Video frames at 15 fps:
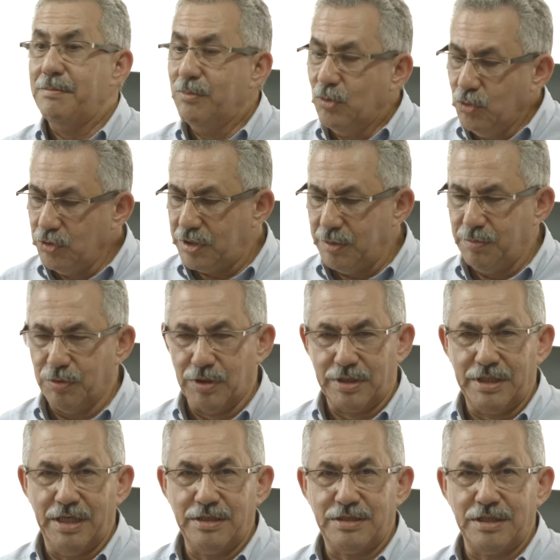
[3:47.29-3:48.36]
muito
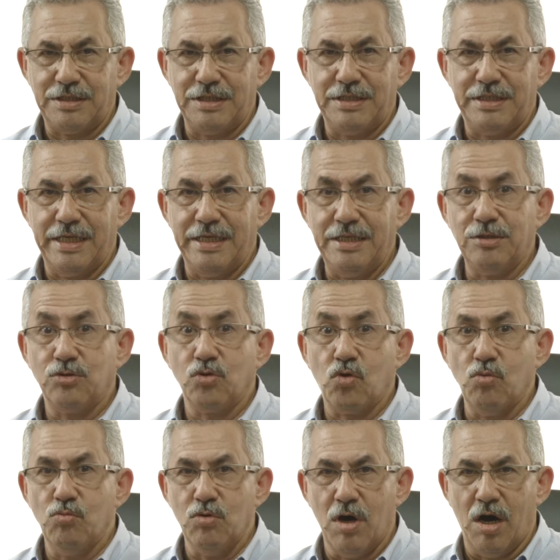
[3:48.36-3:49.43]
importante a gente ter isso
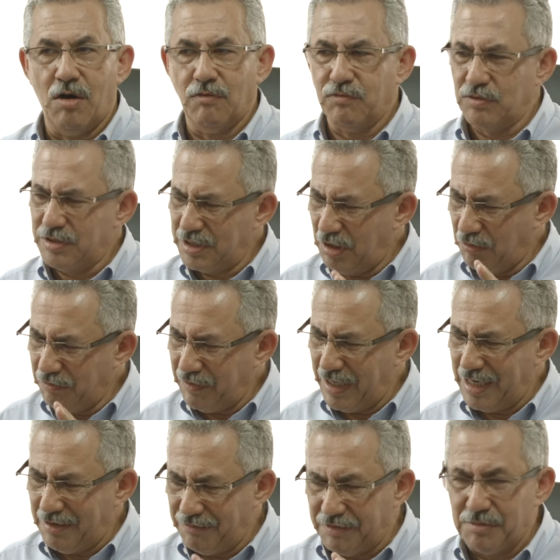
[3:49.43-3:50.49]
como alvo,
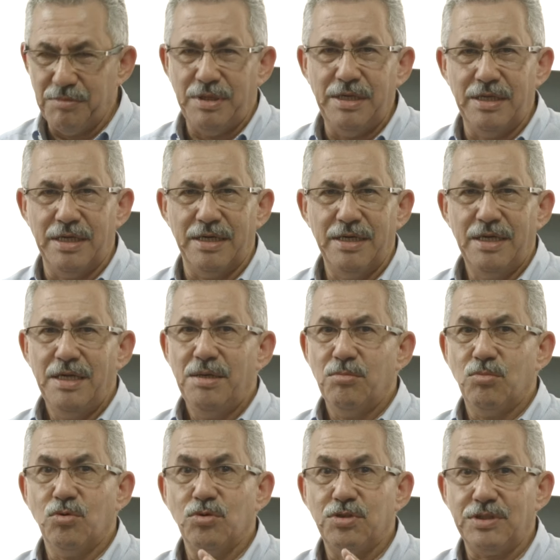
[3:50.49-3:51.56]
salvar a família,
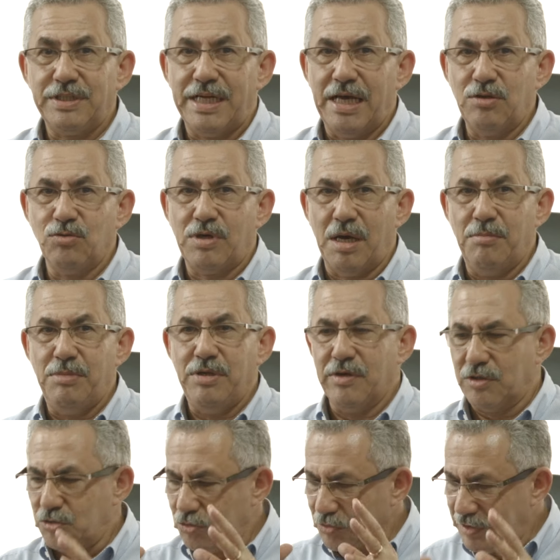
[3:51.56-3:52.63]
mostrar o
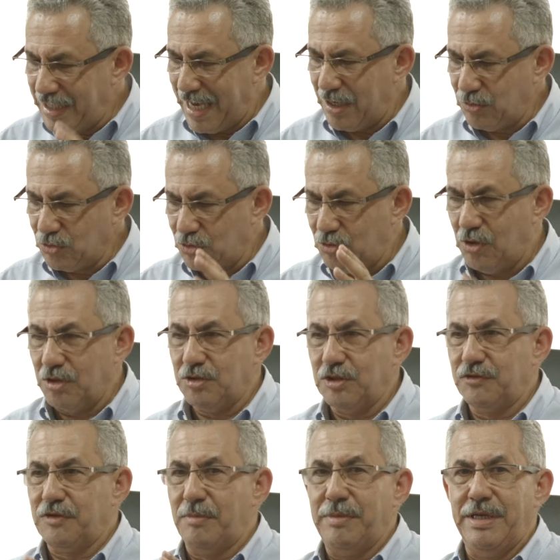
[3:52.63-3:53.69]
caminho, ajudar os
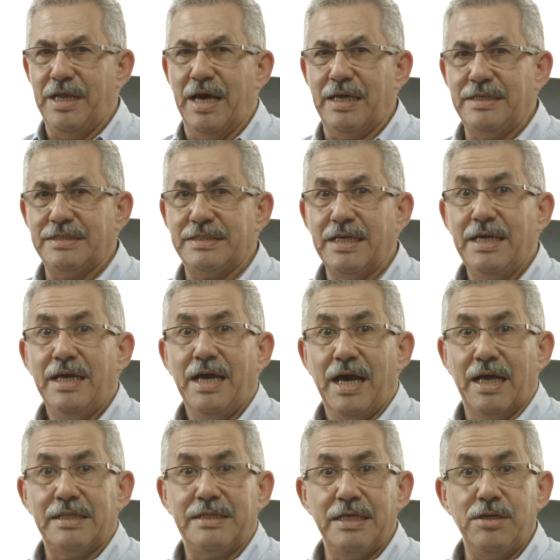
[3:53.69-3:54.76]
nossos familiares
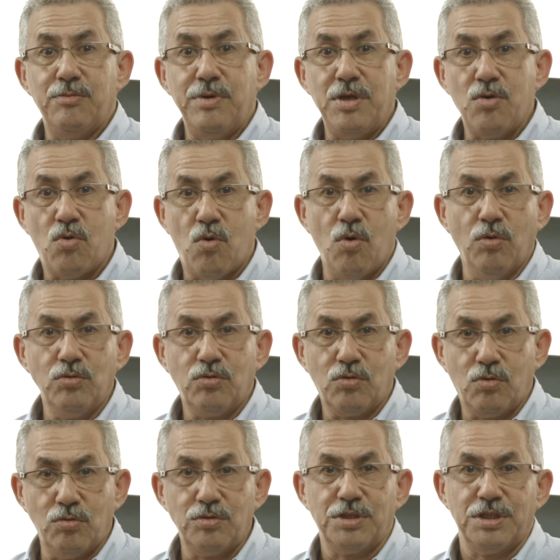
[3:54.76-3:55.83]
a terem um encontro
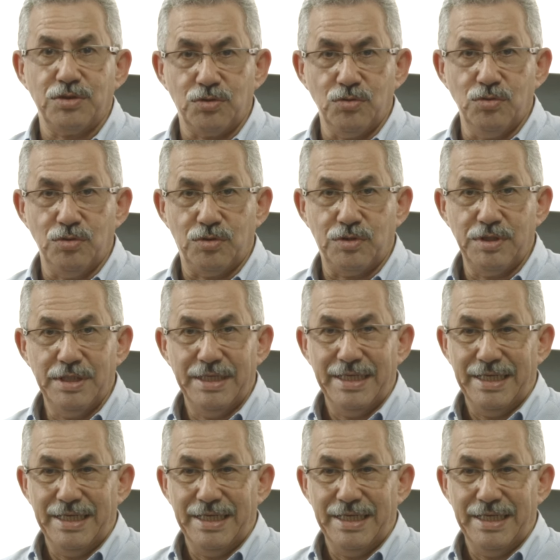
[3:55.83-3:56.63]
com Jesus.